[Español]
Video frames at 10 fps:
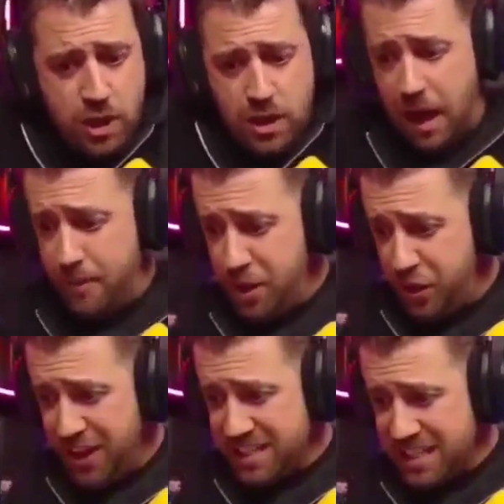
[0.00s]
a
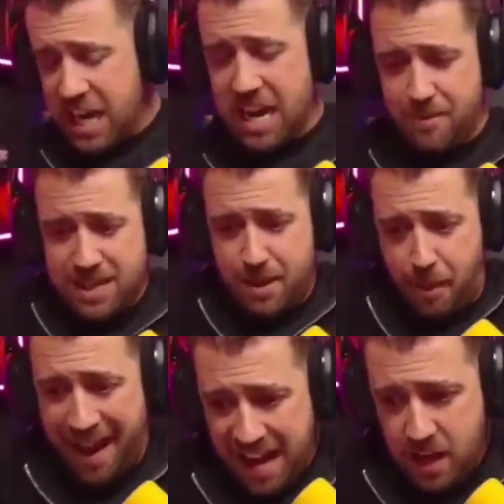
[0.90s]
veces la vida va
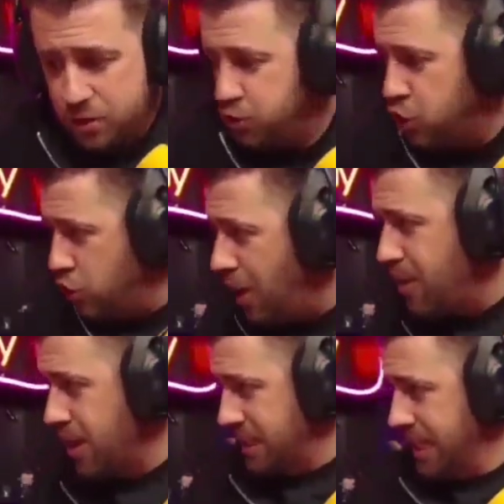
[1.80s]
mal. Yo no hablo
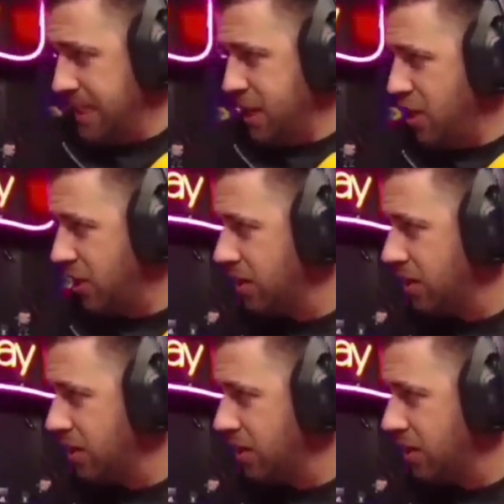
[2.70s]
así, tío.